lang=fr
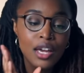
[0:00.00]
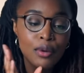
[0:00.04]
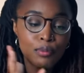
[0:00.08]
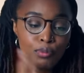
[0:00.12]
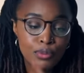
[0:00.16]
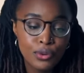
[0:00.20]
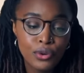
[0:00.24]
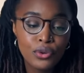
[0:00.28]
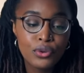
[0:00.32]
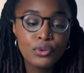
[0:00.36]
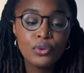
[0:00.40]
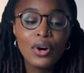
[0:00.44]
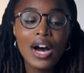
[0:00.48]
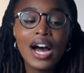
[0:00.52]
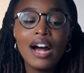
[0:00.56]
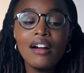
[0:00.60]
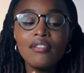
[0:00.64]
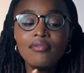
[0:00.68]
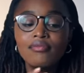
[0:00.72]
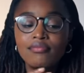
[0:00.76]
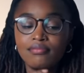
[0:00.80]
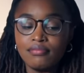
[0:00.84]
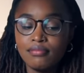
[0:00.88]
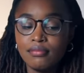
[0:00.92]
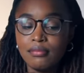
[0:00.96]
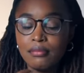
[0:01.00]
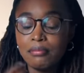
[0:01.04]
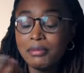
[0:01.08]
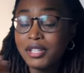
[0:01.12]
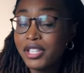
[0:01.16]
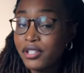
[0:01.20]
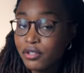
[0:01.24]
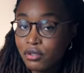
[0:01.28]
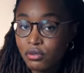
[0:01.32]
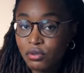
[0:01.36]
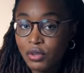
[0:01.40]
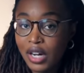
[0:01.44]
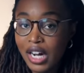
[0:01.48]
Pourquoi
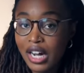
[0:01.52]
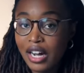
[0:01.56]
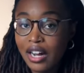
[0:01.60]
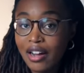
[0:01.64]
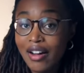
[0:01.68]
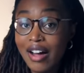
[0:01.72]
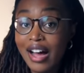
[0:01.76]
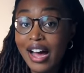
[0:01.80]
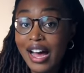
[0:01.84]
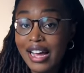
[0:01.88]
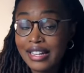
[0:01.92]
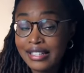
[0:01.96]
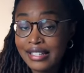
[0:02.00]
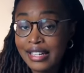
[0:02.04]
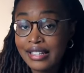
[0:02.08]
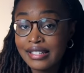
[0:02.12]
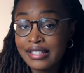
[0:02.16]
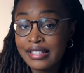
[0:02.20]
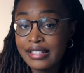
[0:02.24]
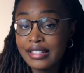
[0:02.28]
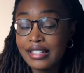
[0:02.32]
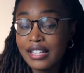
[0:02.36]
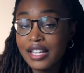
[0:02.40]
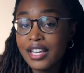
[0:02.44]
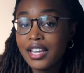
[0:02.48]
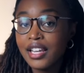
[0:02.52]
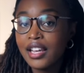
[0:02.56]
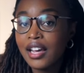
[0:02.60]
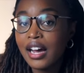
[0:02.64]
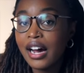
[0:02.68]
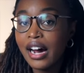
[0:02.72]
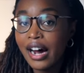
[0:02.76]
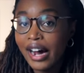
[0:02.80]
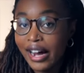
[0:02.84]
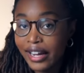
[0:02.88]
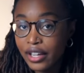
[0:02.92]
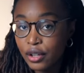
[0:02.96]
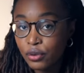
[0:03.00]
Mitsuha a assassiné
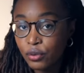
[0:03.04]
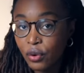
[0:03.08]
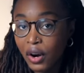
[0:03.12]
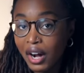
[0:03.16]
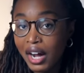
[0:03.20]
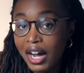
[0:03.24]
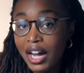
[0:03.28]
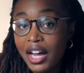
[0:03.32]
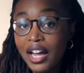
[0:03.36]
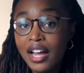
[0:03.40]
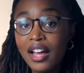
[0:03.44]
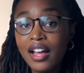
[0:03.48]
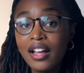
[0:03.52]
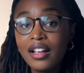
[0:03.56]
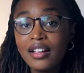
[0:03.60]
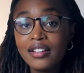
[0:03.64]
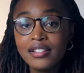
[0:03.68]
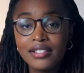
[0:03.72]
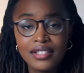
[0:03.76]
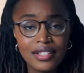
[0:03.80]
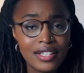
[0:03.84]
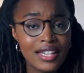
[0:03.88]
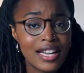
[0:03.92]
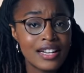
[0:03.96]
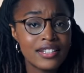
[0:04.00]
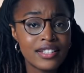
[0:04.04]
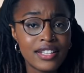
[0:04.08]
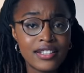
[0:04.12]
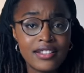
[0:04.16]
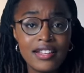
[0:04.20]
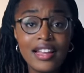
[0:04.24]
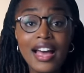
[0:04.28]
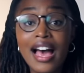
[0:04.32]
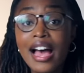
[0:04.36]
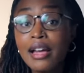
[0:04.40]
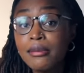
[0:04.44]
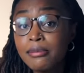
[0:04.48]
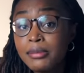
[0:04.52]
Aiwa si elles étaient
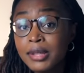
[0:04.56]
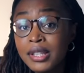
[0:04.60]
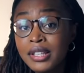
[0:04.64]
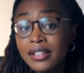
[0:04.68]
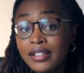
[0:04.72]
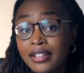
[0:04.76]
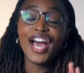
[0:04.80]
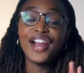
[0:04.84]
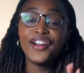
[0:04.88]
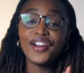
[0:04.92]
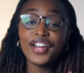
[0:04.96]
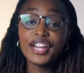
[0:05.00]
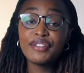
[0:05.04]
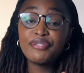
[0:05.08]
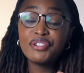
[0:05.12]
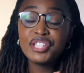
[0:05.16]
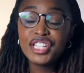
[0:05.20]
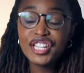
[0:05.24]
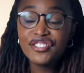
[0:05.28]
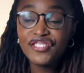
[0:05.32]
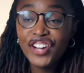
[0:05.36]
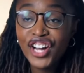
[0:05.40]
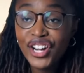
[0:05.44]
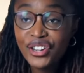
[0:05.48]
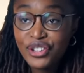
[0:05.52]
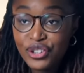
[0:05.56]
amies. Alors il faut savoir